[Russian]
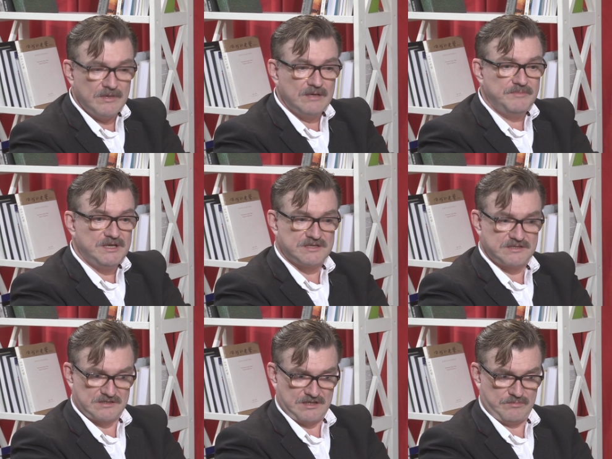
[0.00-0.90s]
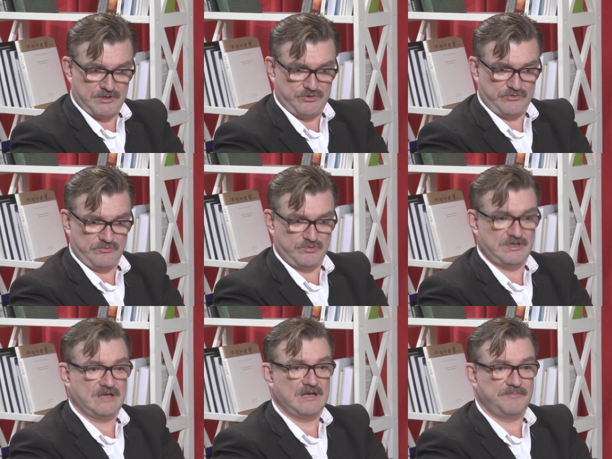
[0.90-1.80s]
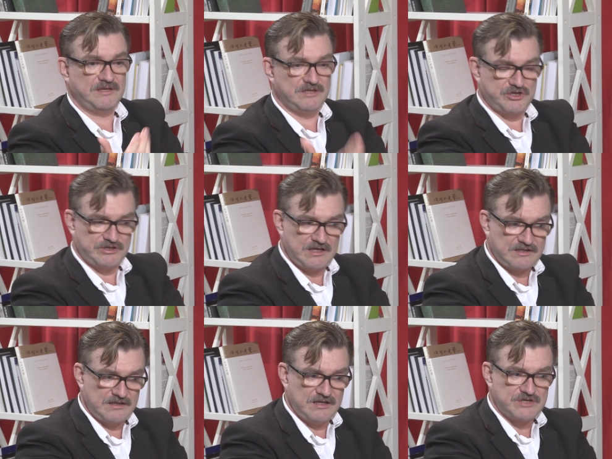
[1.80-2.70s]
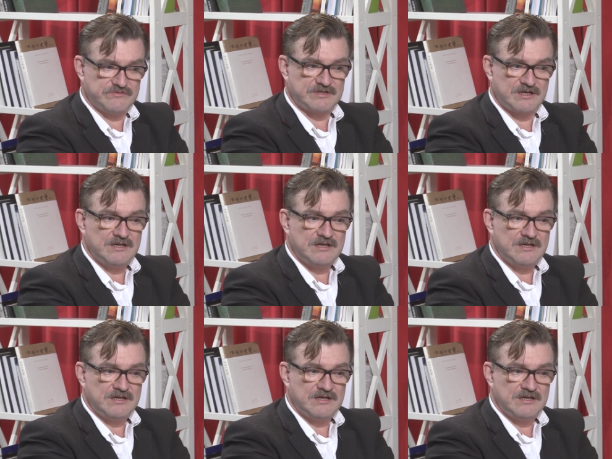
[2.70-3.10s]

мирится с Горбачевым. Он опять начинает налаживать